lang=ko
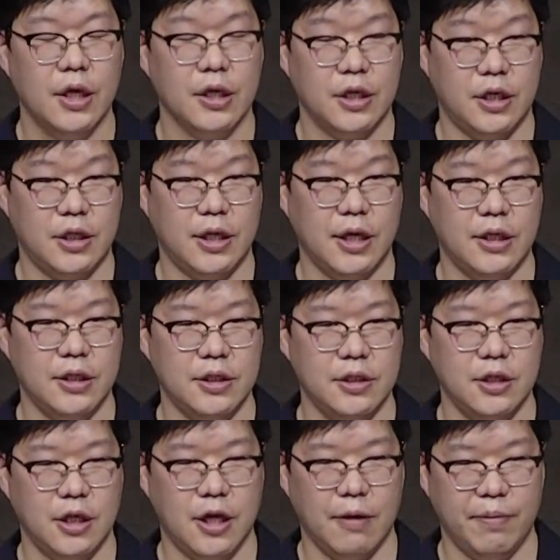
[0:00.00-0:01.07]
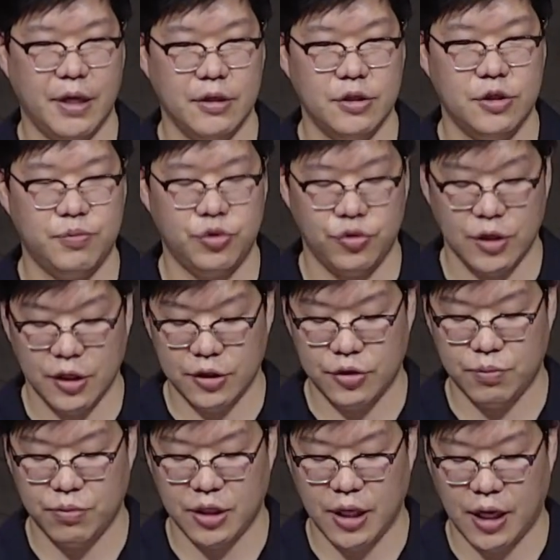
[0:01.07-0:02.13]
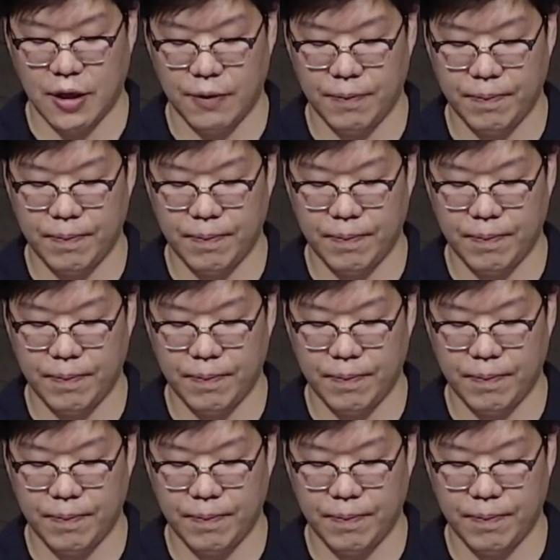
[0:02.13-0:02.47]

기다리는 일에만 집중했습니다.